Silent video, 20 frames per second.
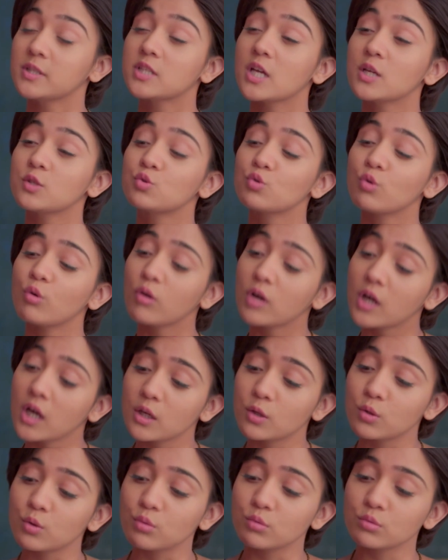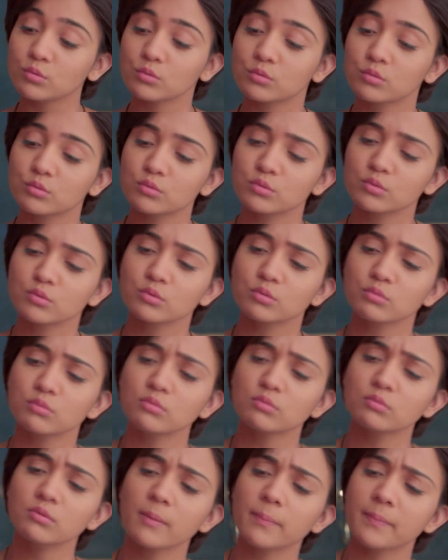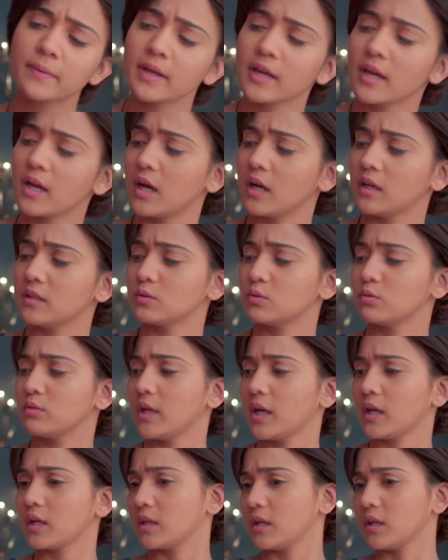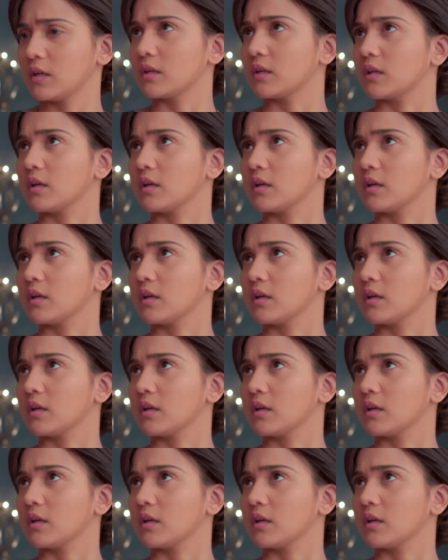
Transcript: لو شو ما عملت انت ما رح تمد ايديك